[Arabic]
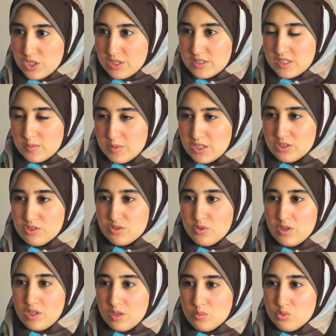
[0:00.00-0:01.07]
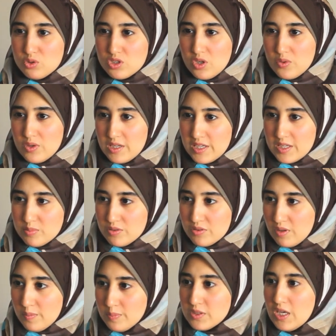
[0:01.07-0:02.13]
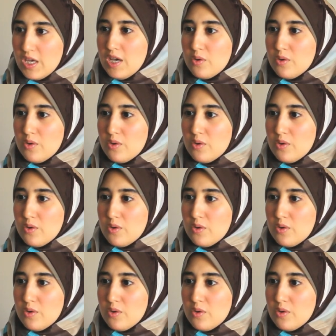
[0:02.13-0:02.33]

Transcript: سنتيمتر ولا بوصه ولا ايه بالظبط